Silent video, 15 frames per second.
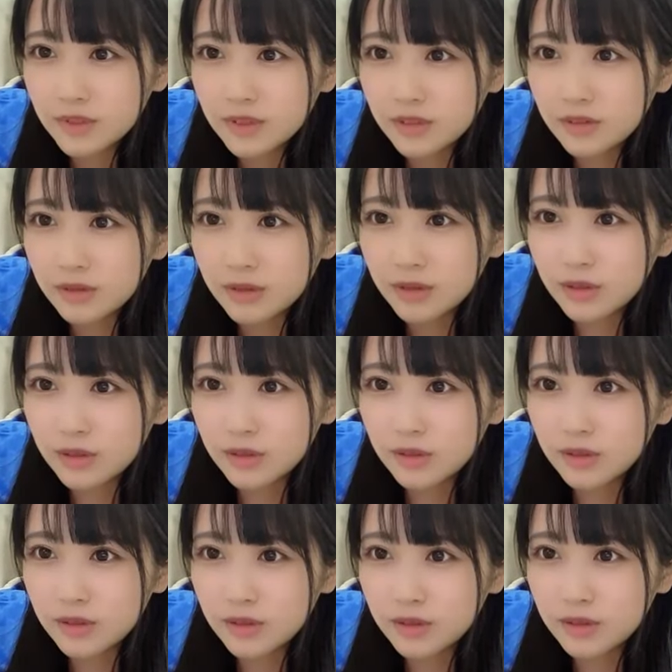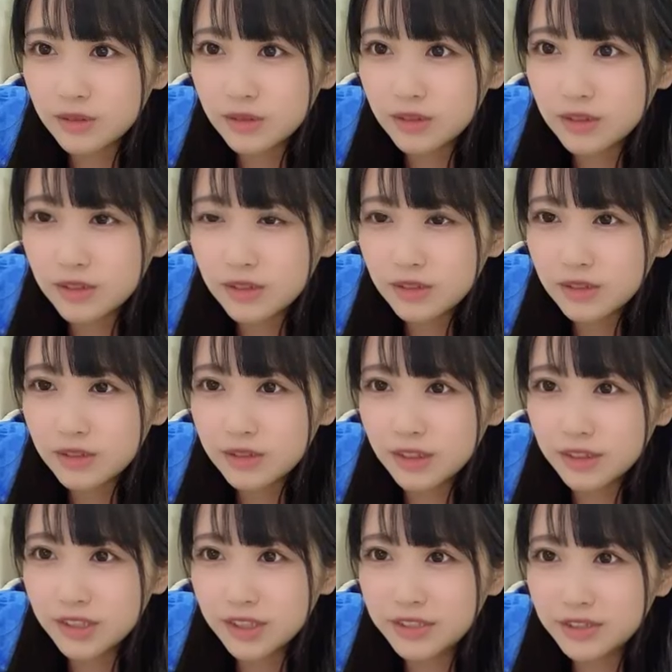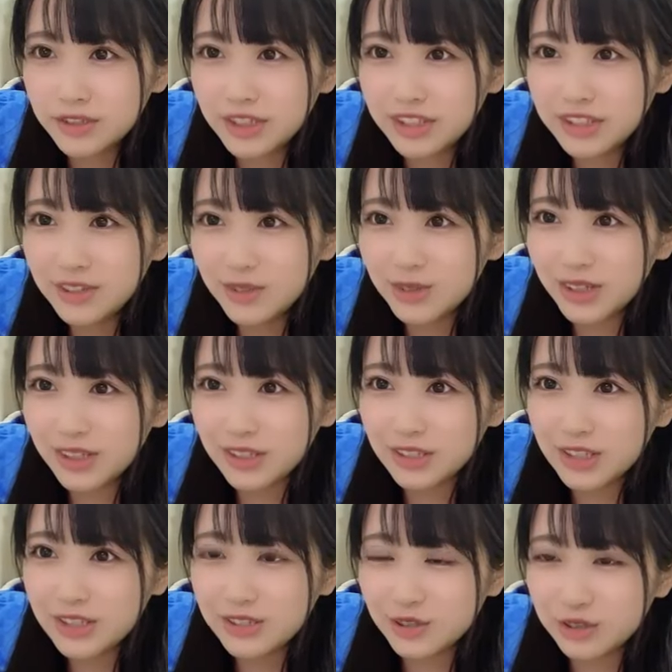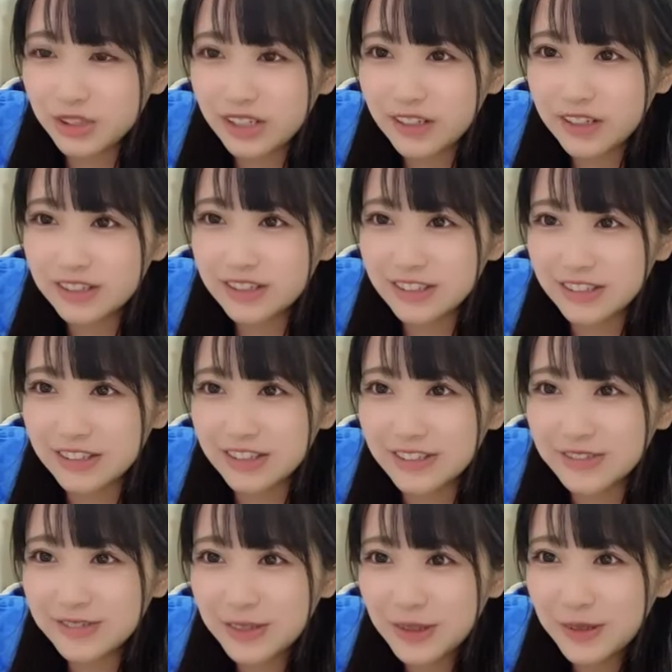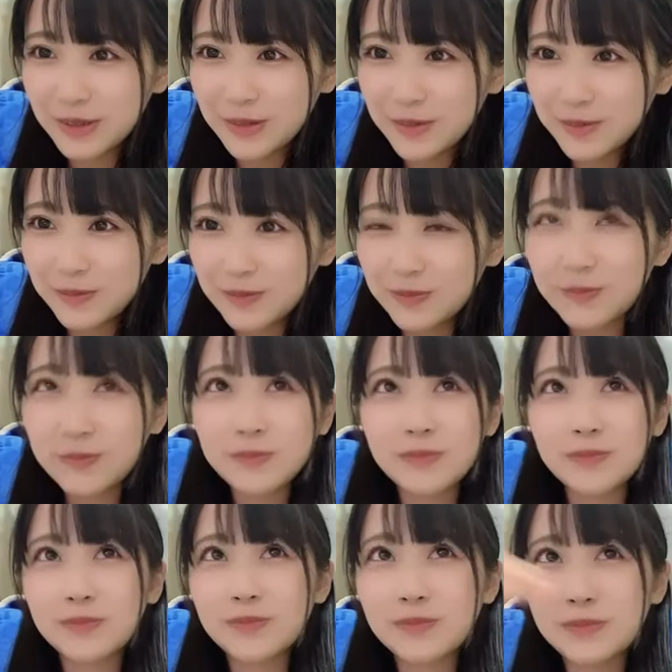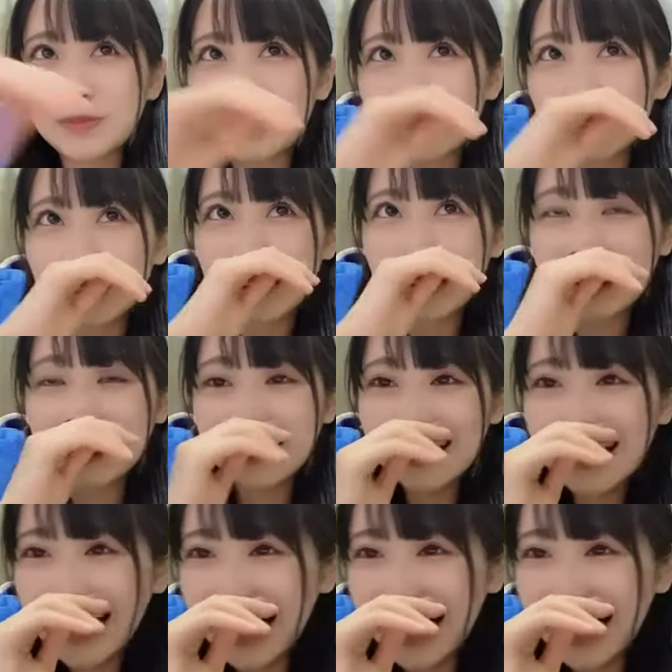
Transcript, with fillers: 姉はね姉級金曜だからテンション高いだって聞いて今日休みなんよね